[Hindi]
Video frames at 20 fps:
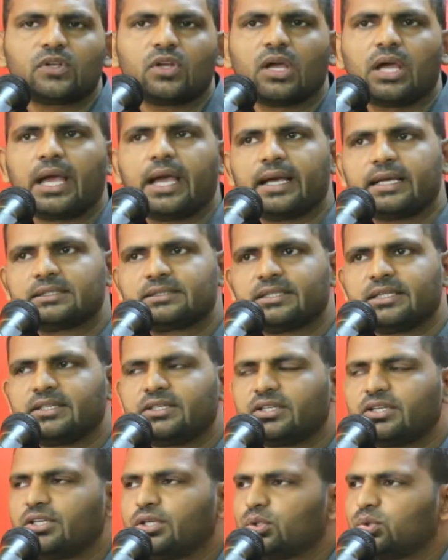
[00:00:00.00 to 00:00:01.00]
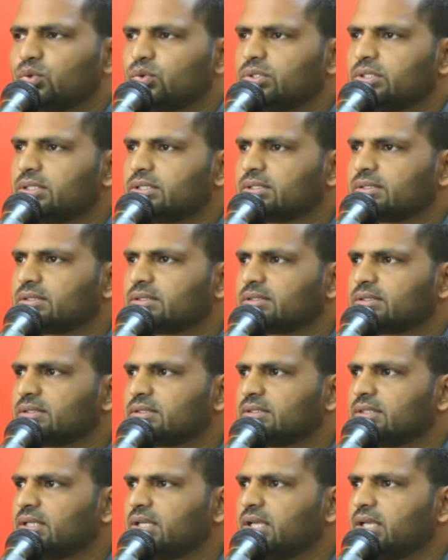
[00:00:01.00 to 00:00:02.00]
ऐसे ही थे यहूदी
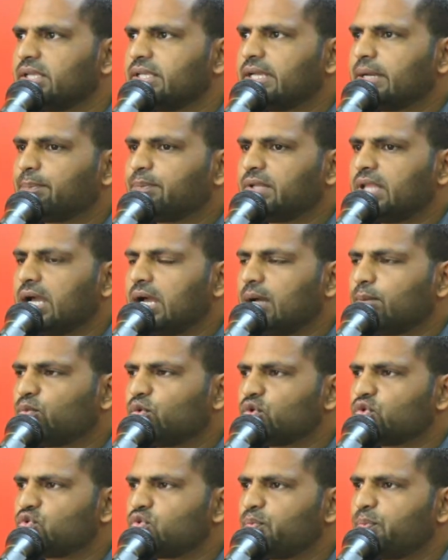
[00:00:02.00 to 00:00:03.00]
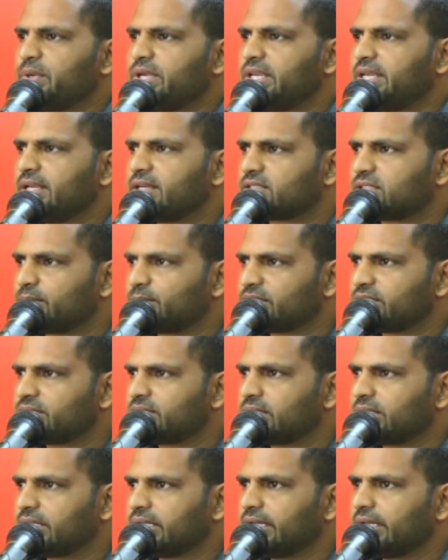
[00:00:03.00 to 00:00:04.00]
ये अपने आप को सुपीरियर समझते
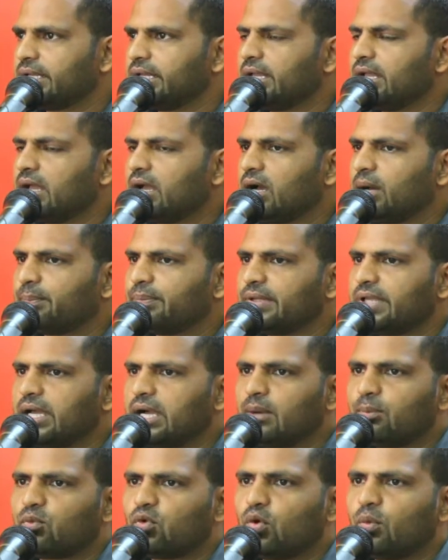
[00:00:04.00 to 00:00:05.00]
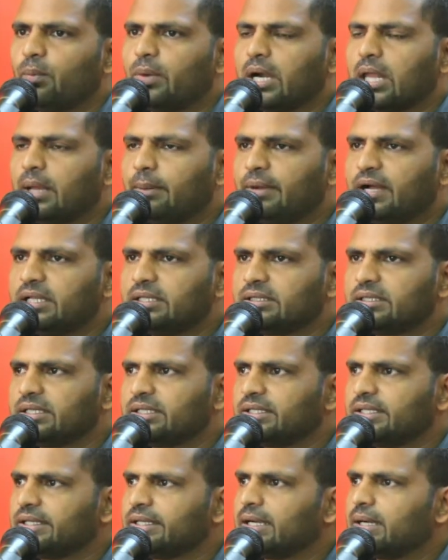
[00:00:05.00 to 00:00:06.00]
थे अपने आप को बड़ा मानते
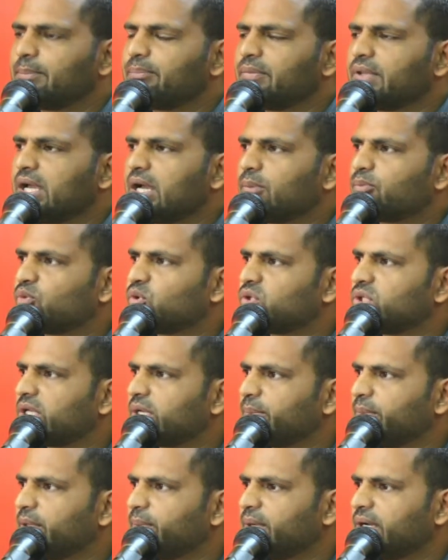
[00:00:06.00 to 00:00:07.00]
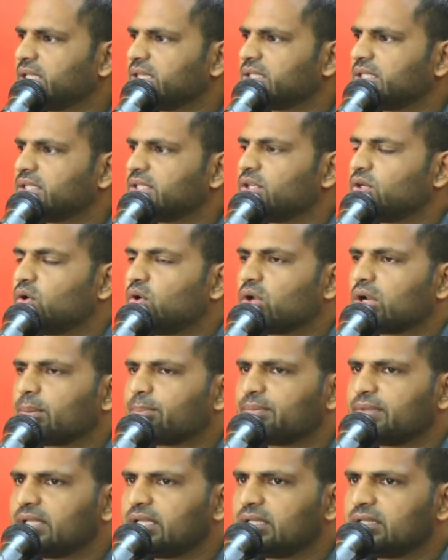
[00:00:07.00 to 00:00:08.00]
थे अपने आप को धर्मी मानते थे और
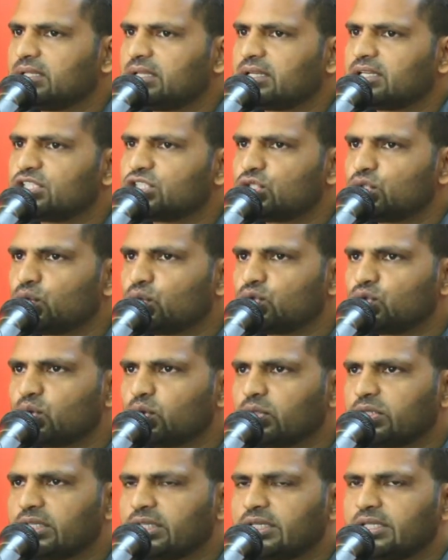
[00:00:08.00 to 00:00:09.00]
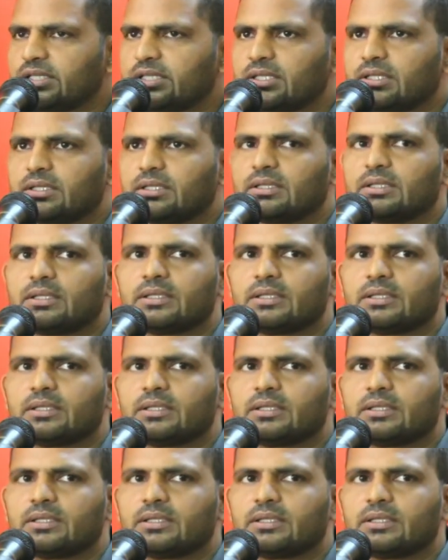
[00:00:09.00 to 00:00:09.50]
अपने अंदर किसी को जुड़ने नहीं देते थे